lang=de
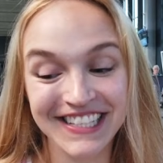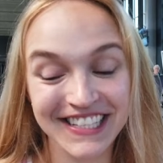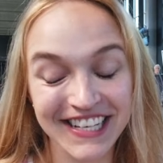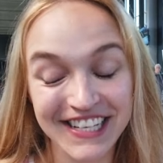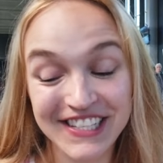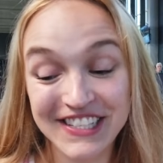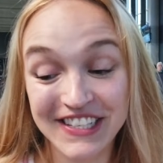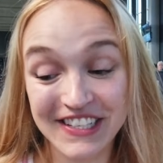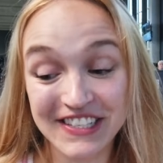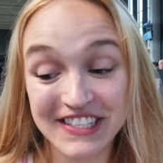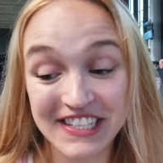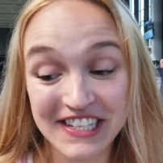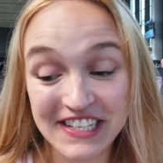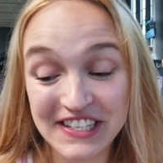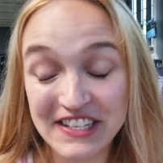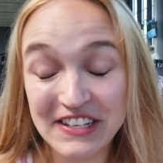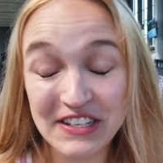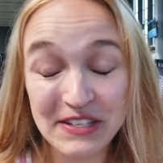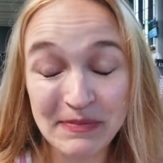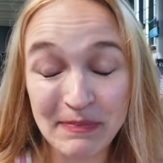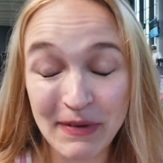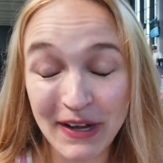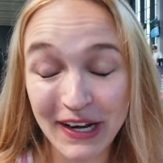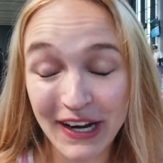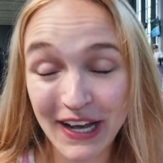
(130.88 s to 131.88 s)
Ich esse
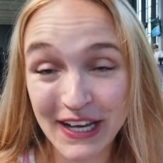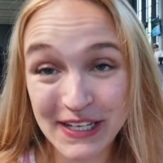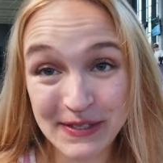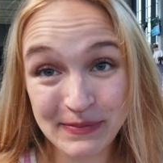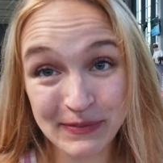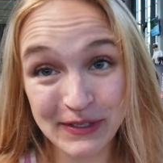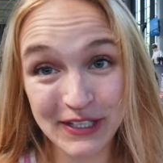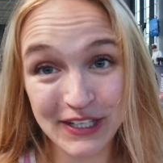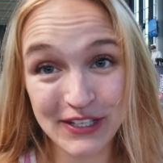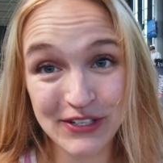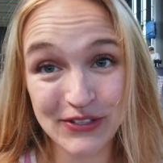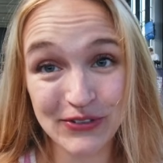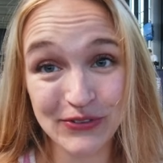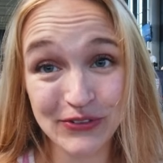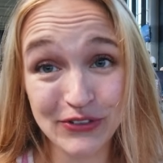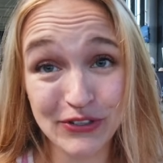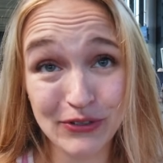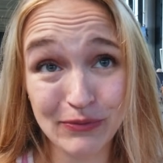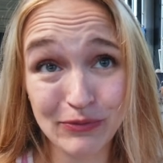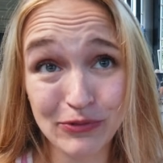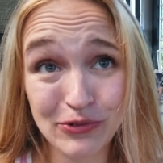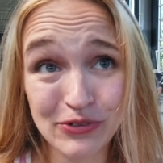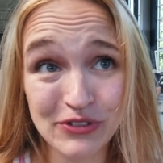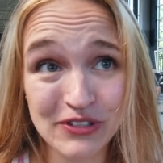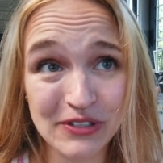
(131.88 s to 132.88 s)
tatsächlich mein Reis mit Hähnchen
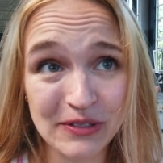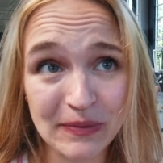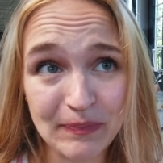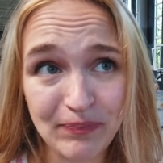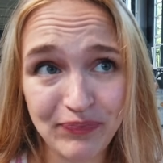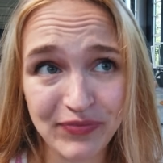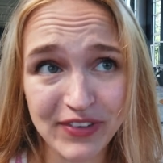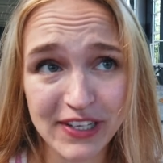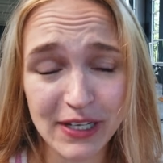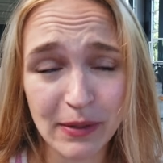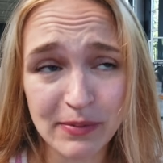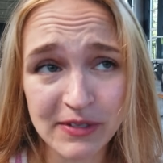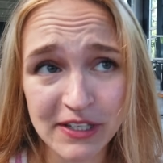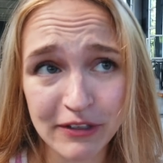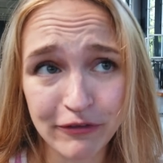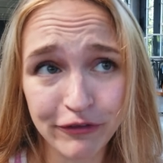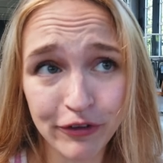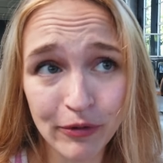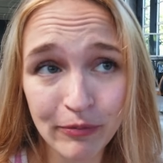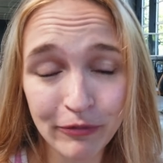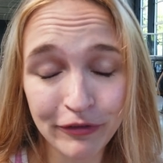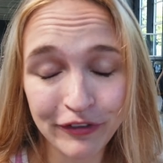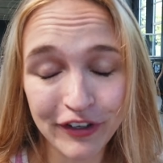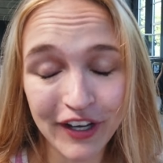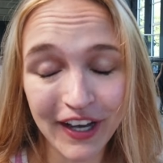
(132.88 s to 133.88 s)
und Gemüse, ich glaube
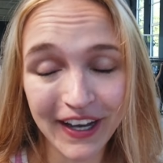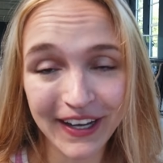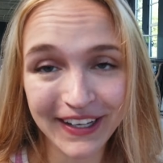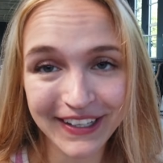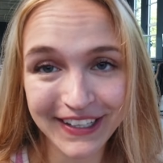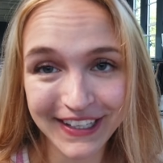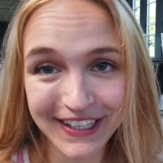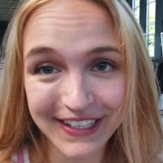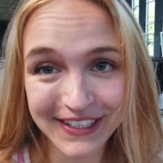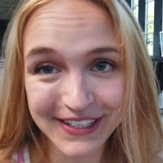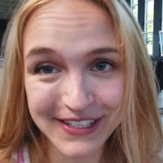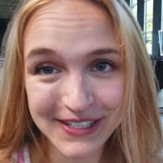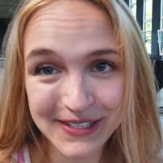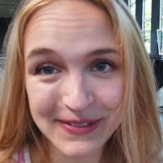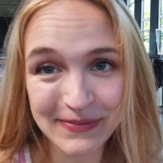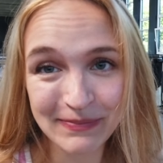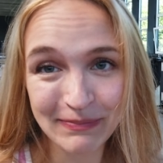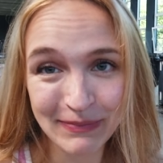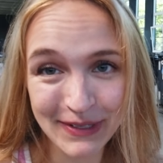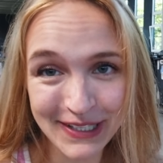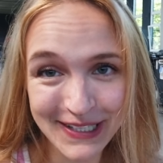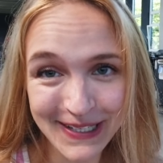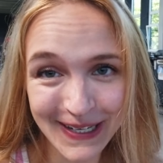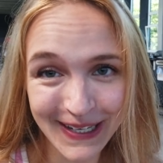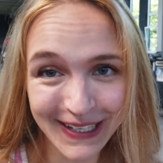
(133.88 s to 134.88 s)
seit fünf Jahren
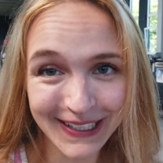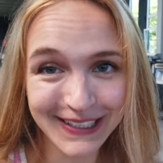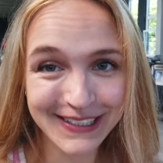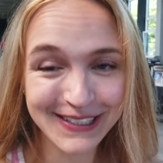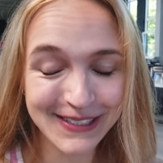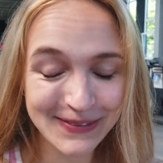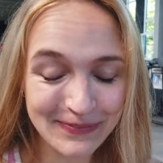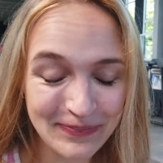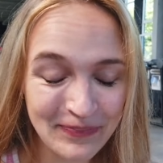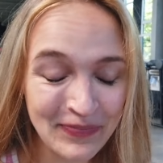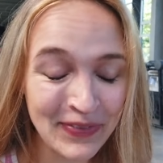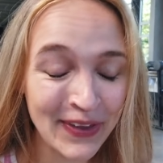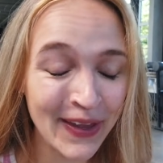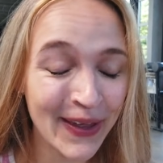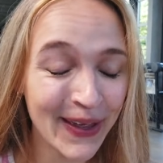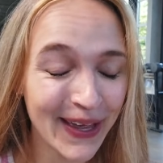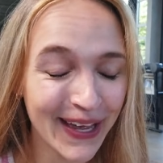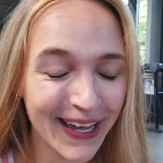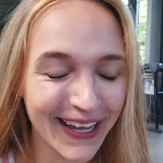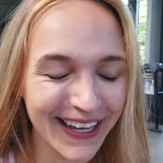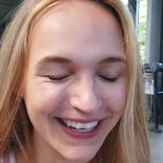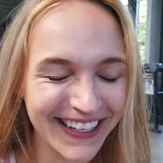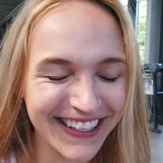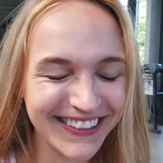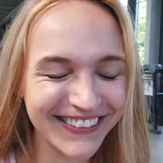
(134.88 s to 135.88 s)
jetzt, mittags.
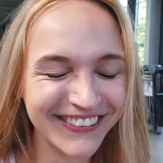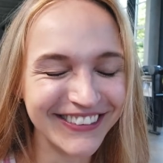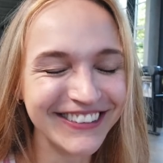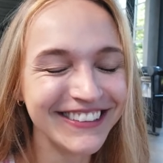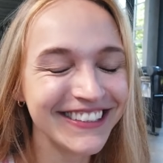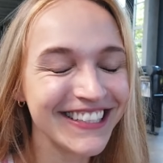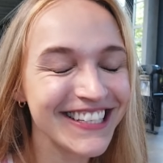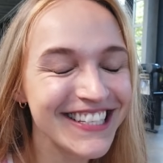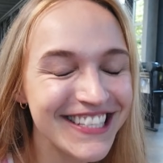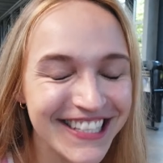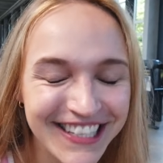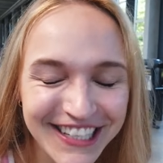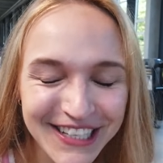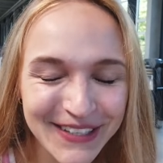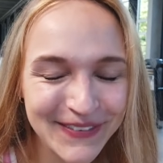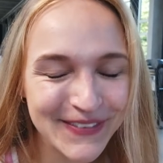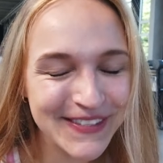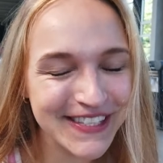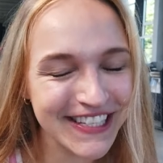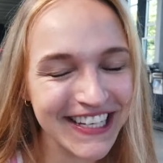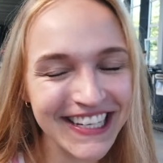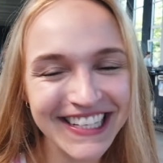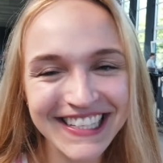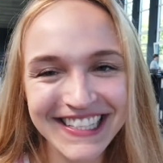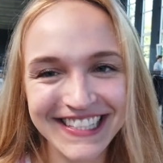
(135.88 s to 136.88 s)
Und ich
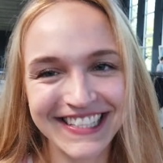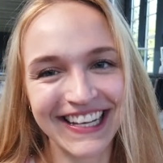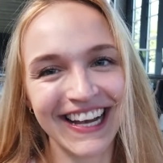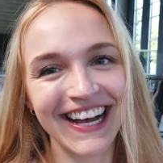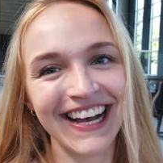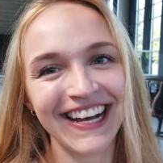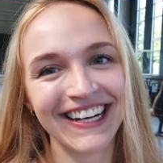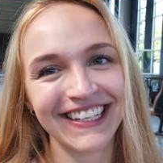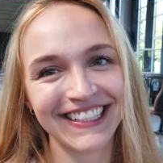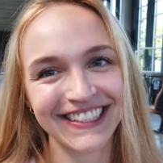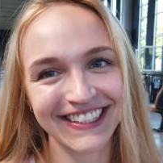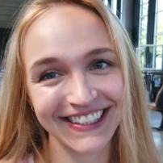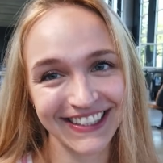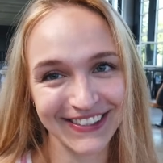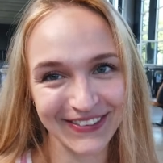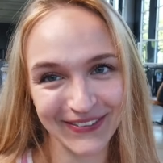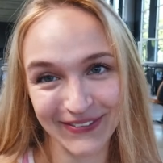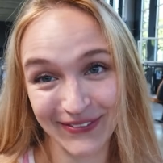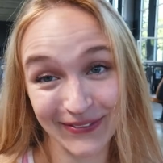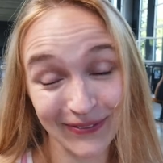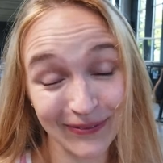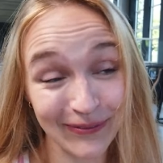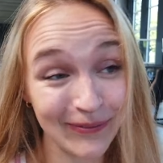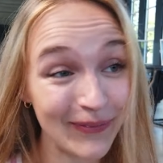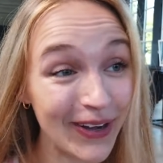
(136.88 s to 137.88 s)
liebe es jeden Tag.
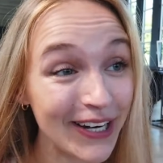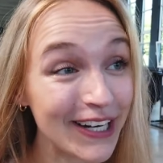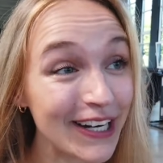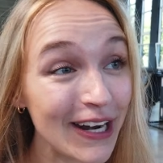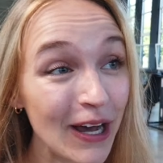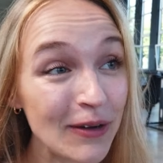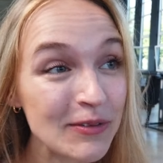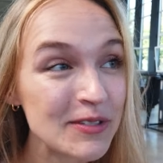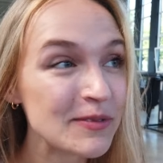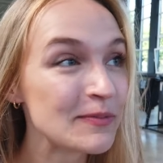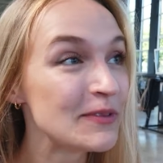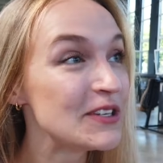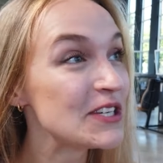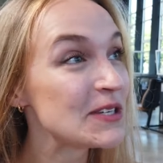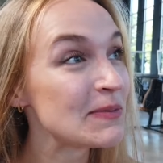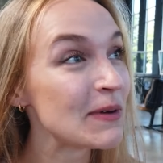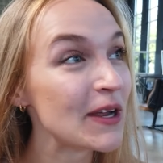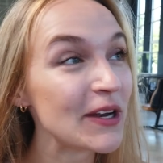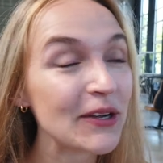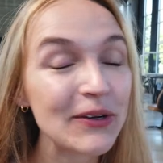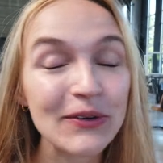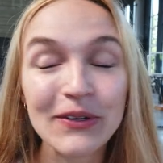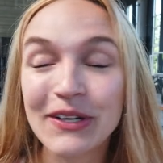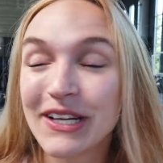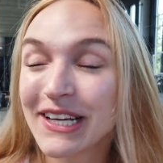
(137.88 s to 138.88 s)
Man glaubt es mir
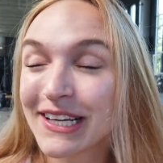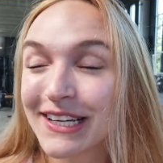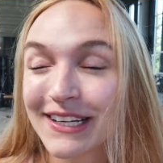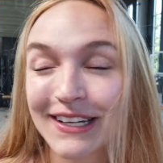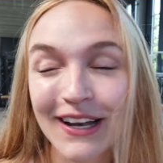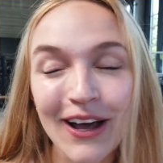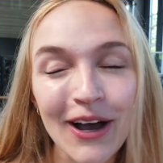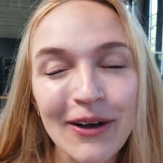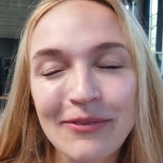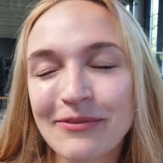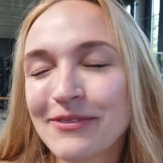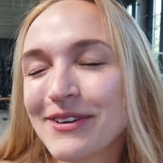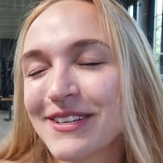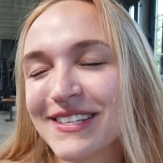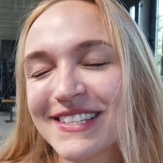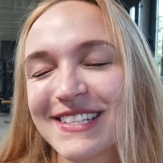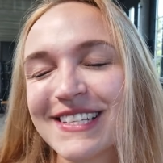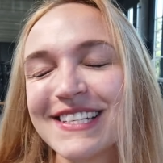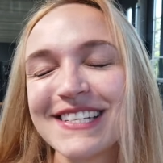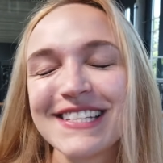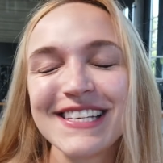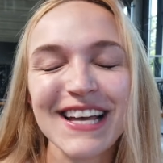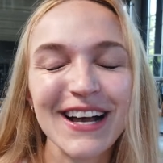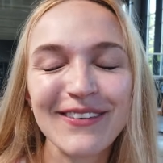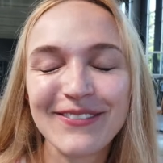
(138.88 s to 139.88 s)
nicht, meine Kollegen glauben
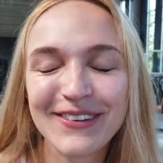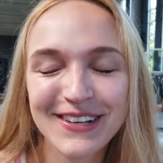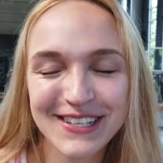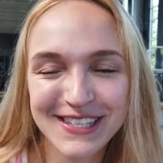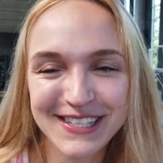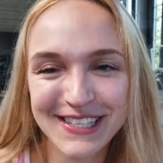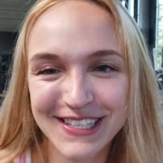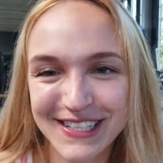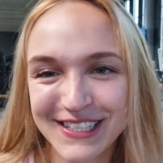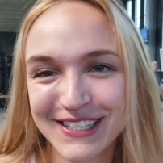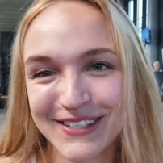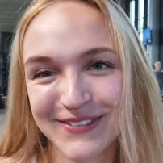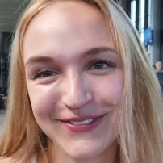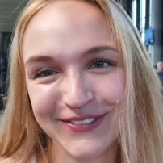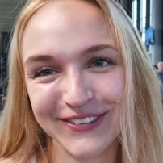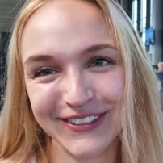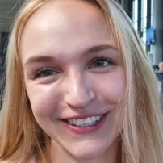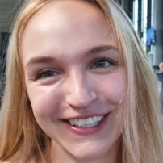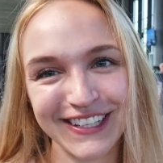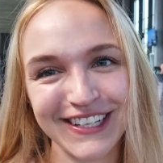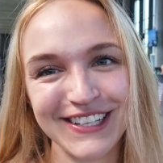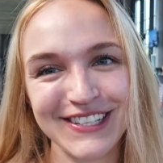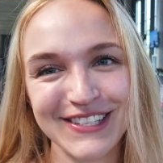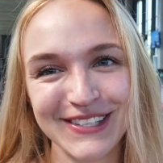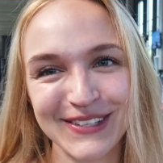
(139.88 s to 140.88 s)
es nicht, aber es ist
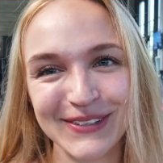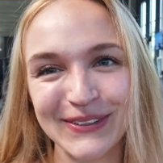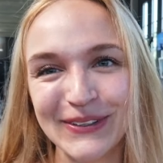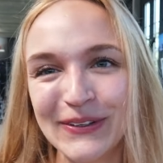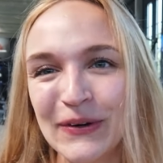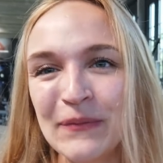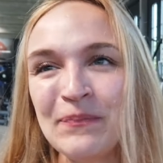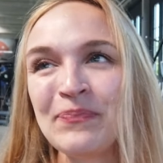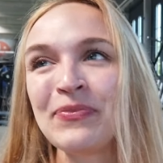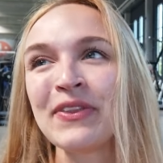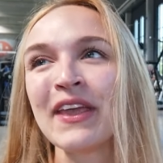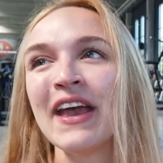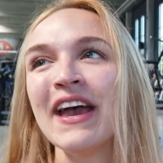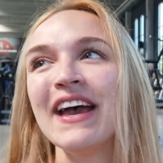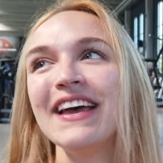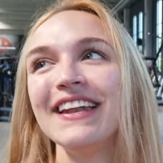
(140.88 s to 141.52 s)
wirklich so.